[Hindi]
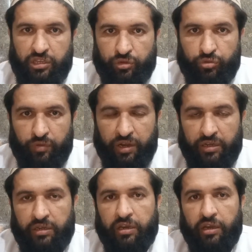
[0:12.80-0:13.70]
स्कर्दू
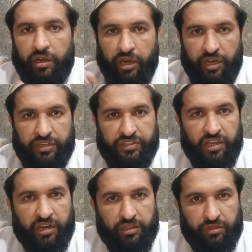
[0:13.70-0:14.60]
वाइट एंड
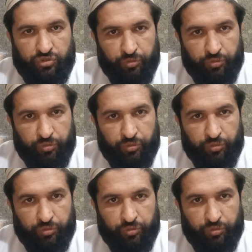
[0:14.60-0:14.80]
ज़ियारत